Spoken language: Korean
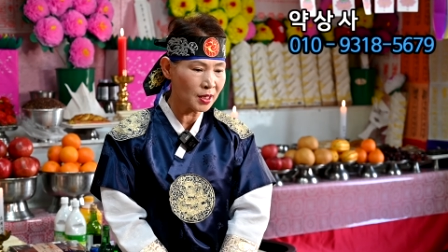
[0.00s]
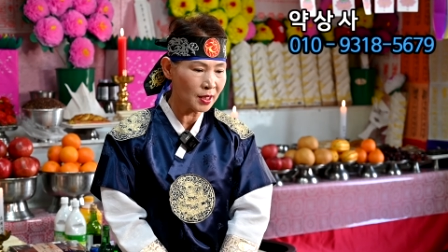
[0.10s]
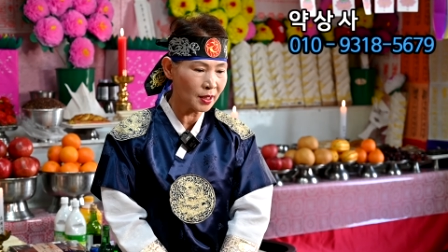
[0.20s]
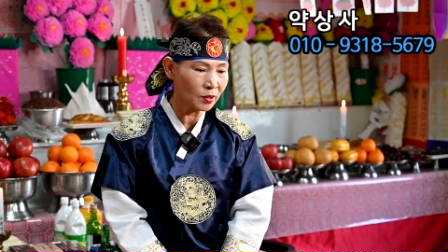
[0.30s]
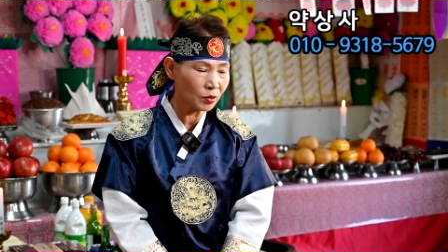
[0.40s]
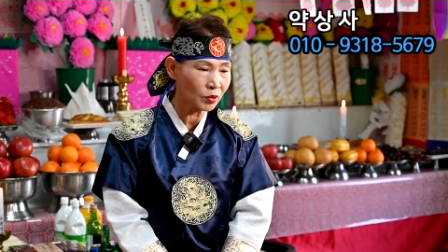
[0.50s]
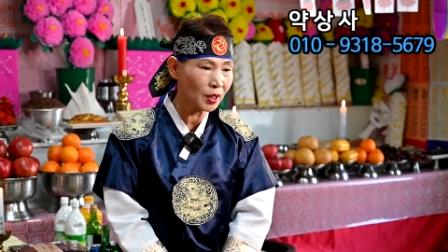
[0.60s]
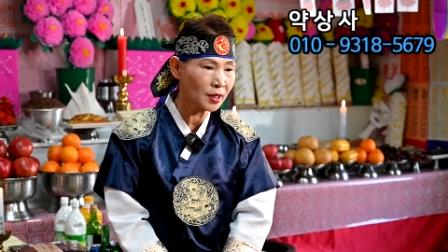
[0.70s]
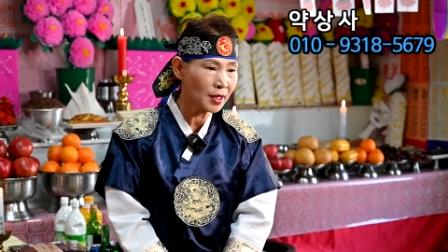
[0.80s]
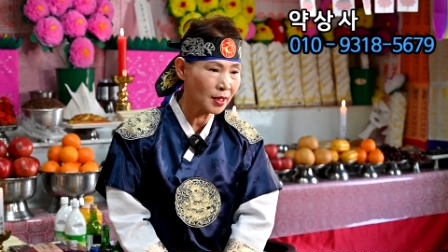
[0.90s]
제자들도
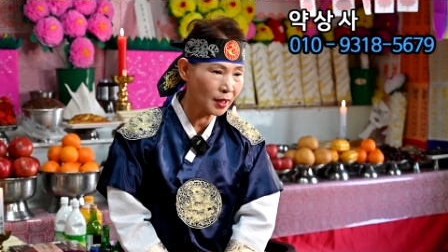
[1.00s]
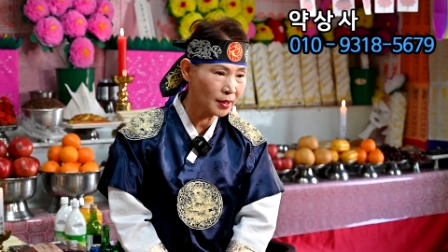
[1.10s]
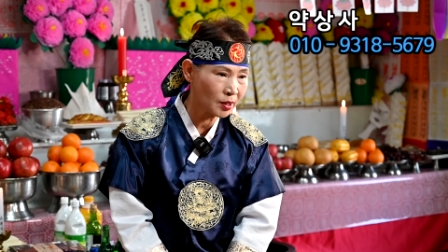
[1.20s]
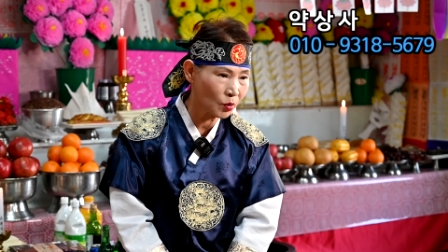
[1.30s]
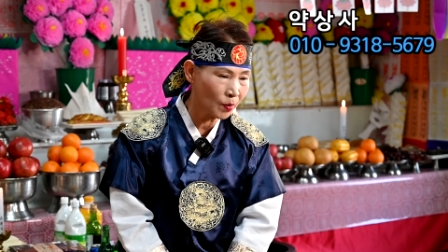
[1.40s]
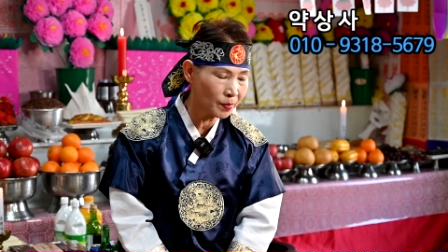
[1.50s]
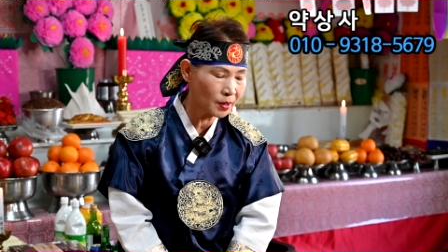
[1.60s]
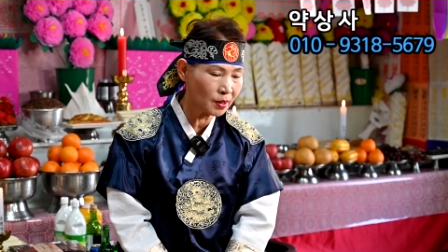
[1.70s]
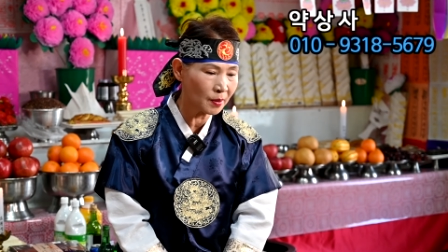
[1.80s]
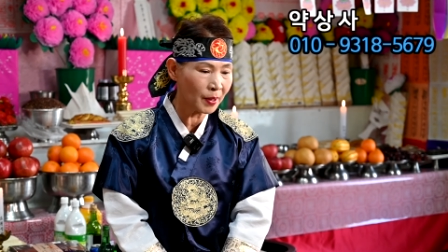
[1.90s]
잘 돼야
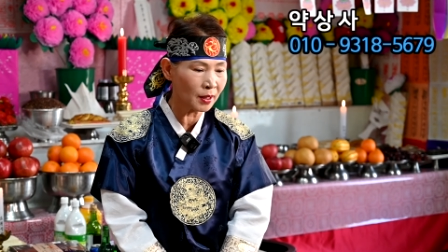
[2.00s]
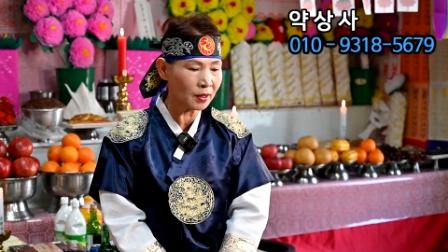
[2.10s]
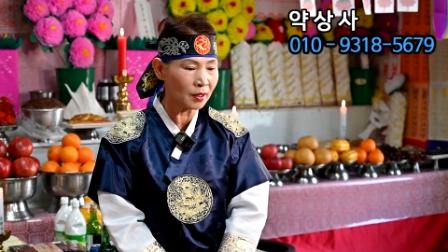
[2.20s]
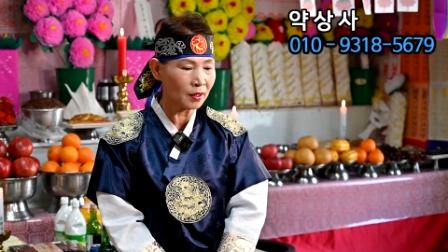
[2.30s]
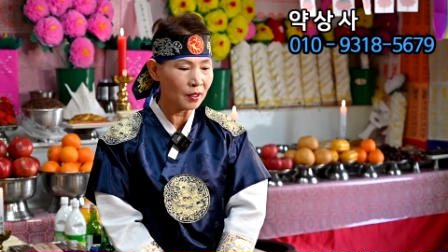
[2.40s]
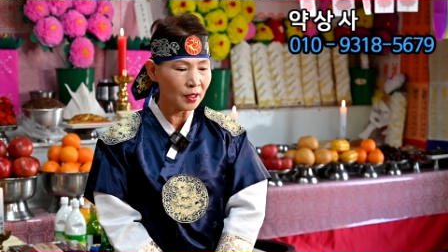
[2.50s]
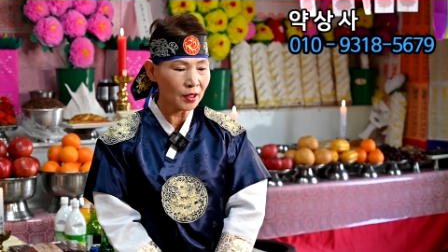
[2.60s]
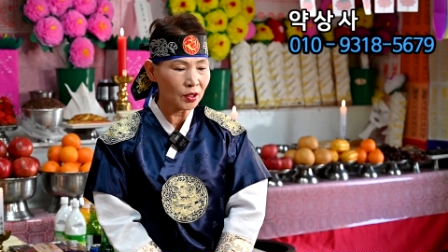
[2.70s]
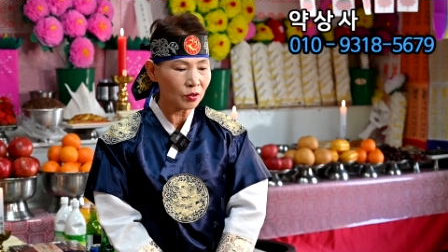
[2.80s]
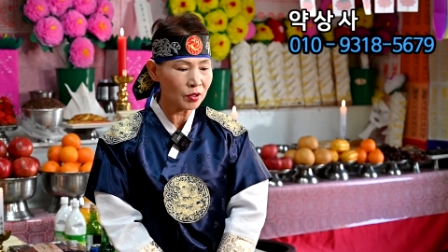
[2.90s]
되겠지만은
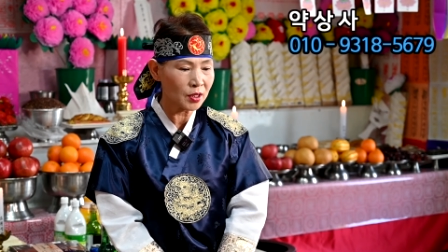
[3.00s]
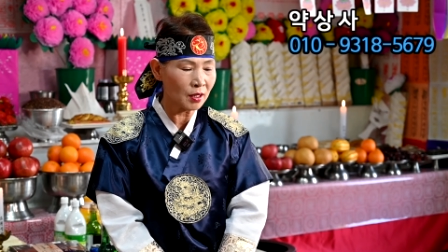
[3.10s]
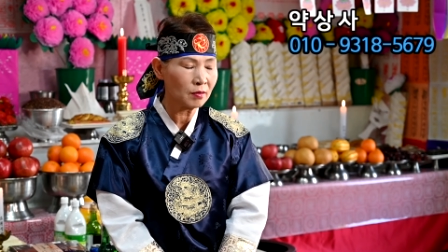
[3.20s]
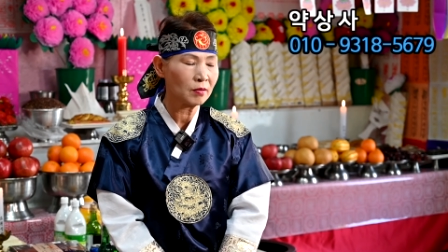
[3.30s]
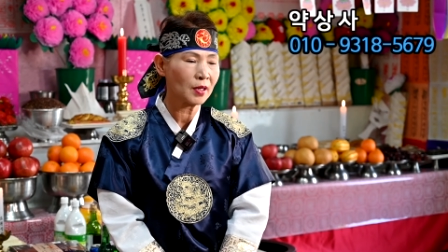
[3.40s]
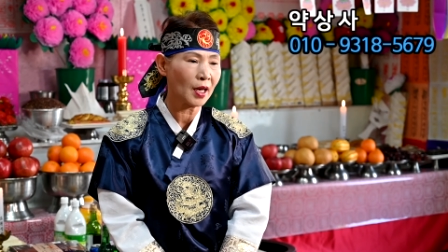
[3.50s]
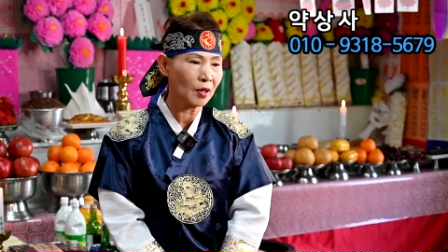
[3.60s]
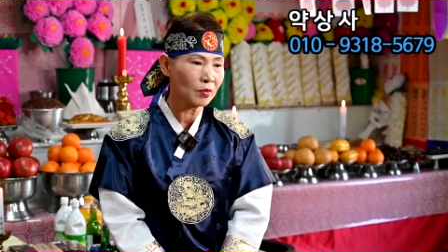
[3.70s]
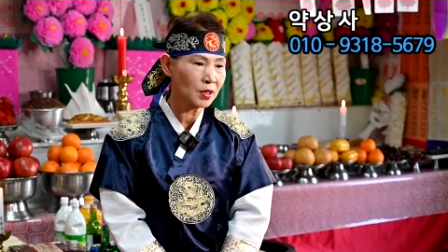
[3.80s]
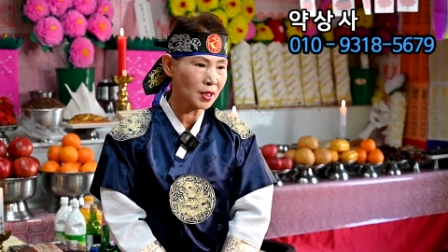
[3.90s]
우리 전국에
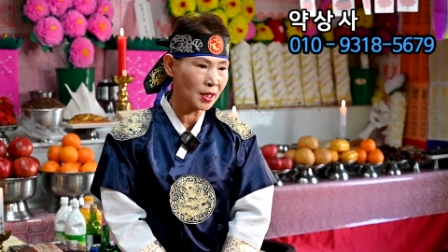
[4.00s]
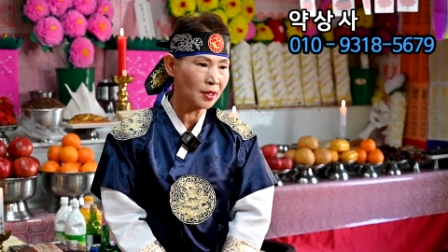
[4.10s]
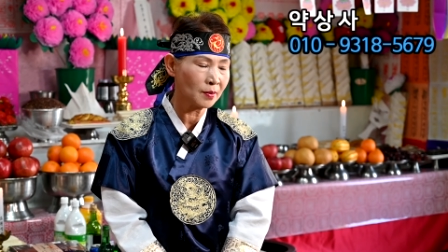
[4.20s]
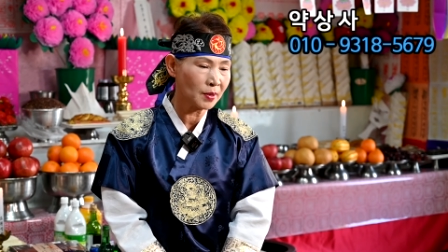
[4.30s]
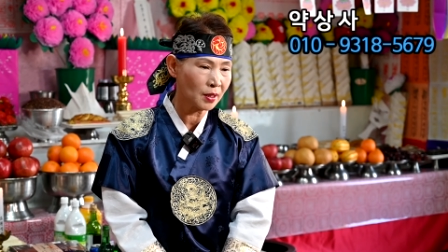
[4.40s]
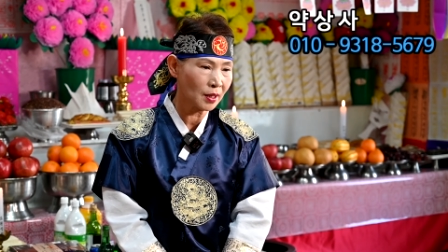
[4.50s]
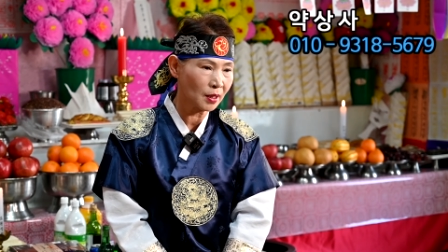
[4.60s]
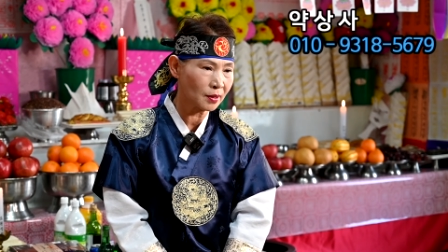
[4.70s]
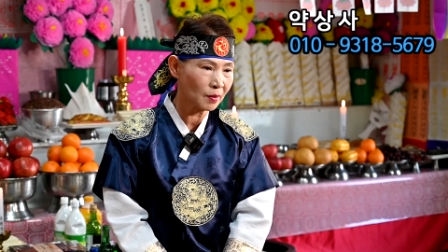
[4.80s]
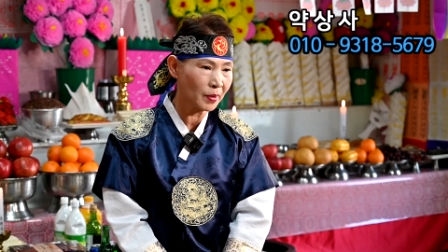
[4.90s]
우리
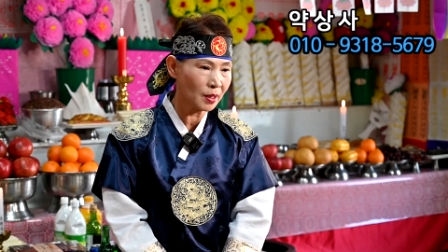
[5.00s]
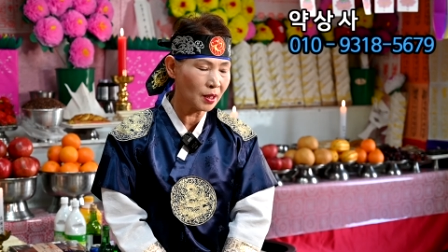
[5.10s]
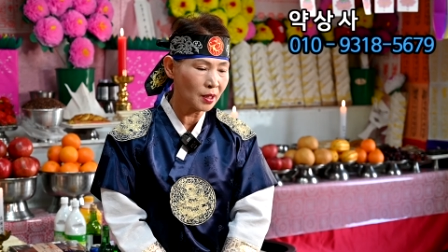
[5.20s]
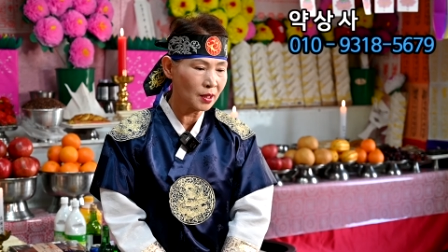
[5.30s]
제자님들이 정말